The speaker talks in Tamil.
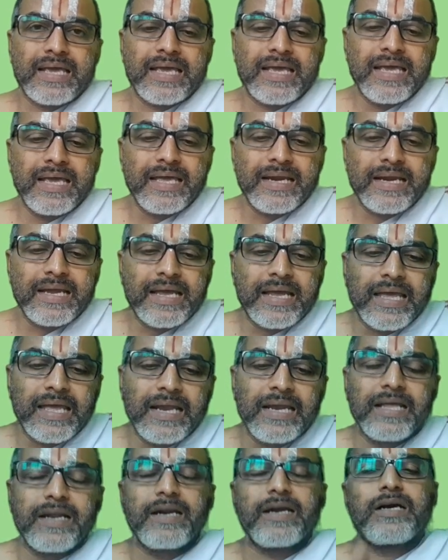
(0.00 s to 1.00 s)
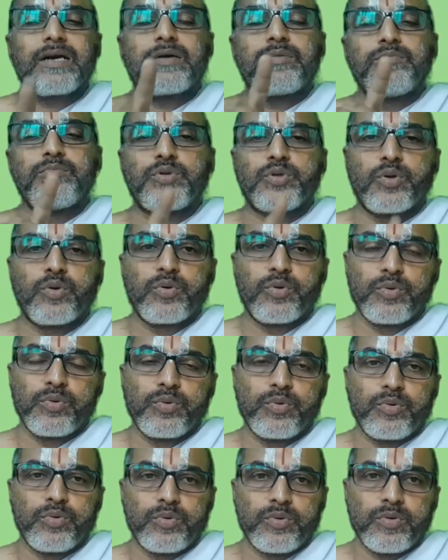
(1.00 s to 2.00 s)
கீர்க்கில் இருக்கும் சோறு
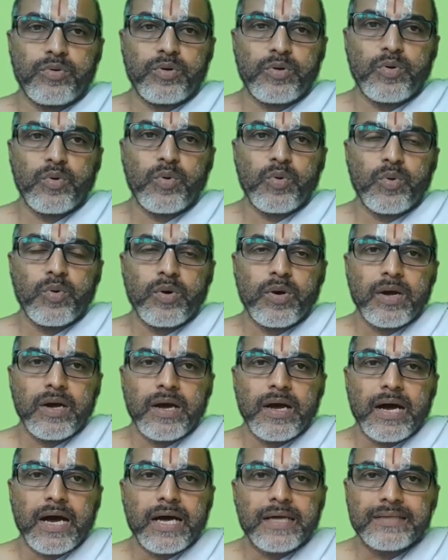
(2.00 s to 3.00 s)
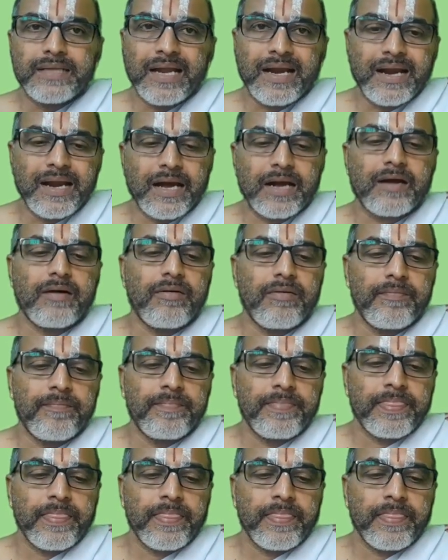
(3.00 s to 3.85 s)
அதுதான் நகம்